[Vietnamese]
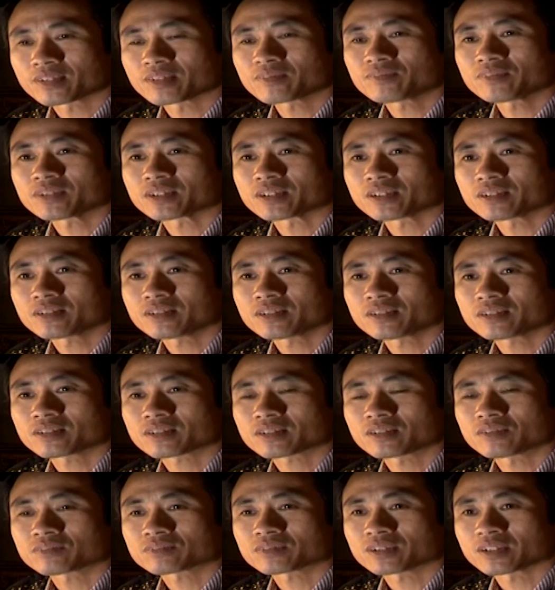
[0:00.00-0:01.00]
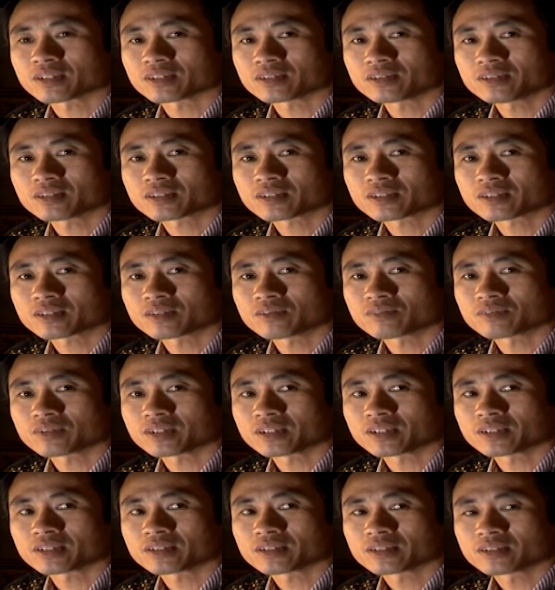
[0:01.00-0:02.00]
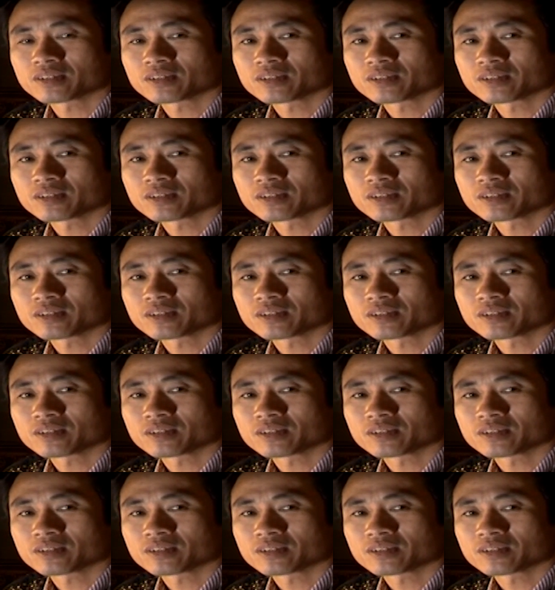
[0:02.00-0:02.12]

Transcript: Chính vì thế nên không thể đưa cái công nghệ